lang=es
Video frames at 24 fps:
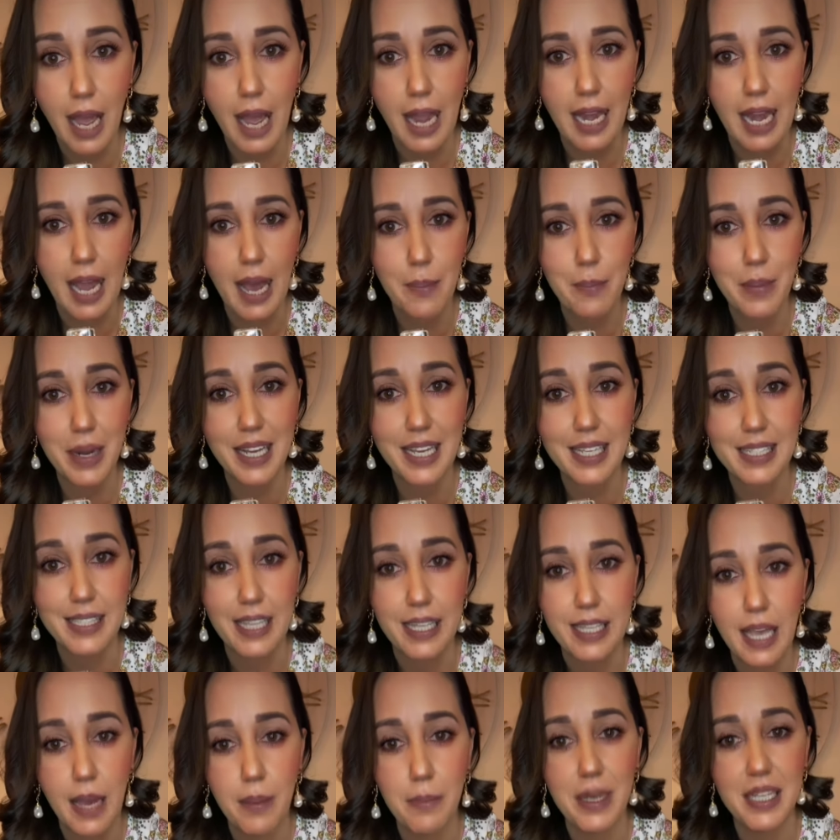Alhambra que
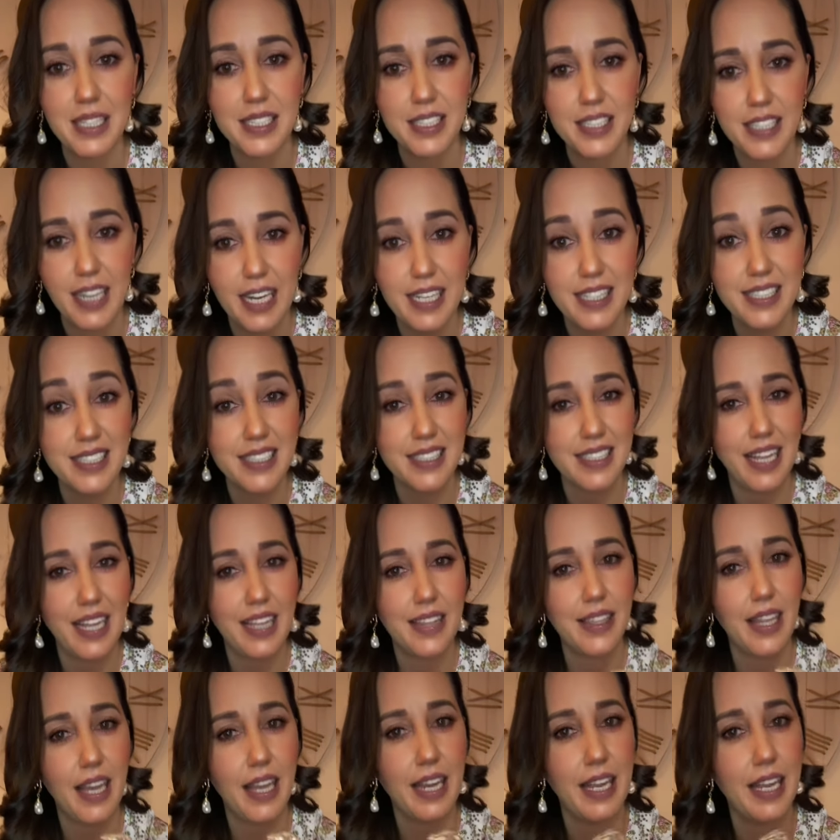se llama Chains
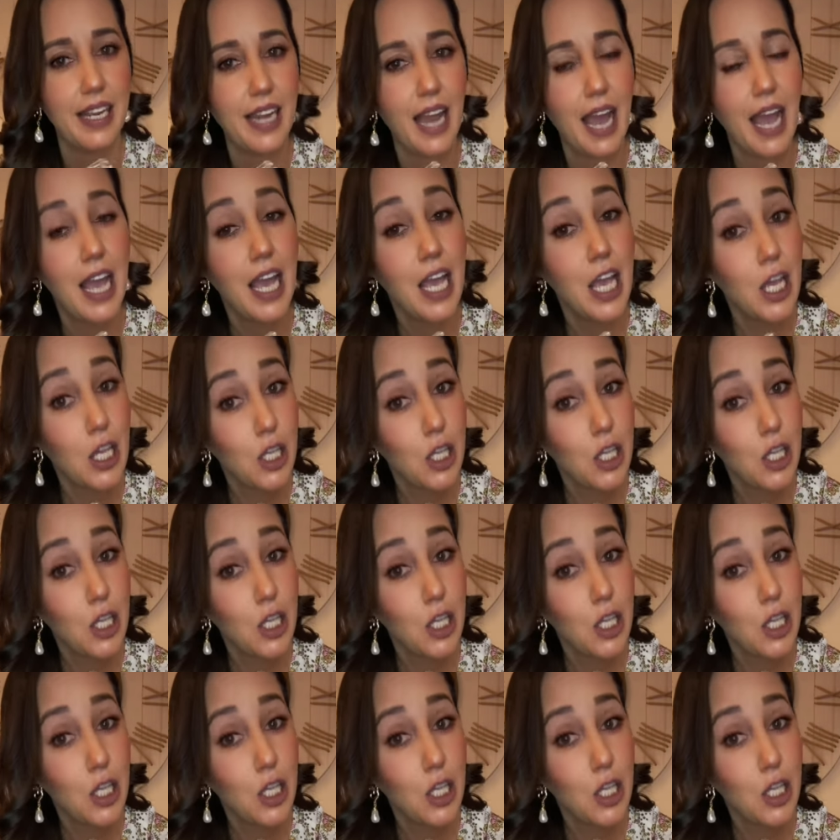Tenderina